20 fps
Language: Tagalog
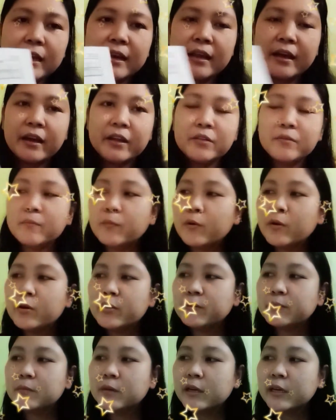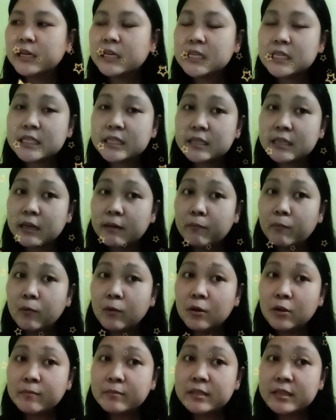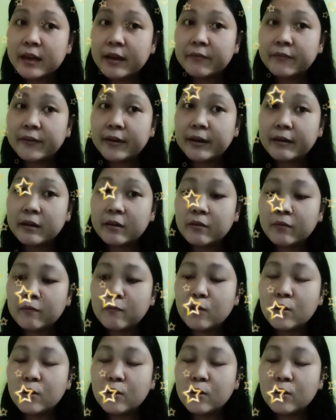Kailangan yung volume volume sa ano,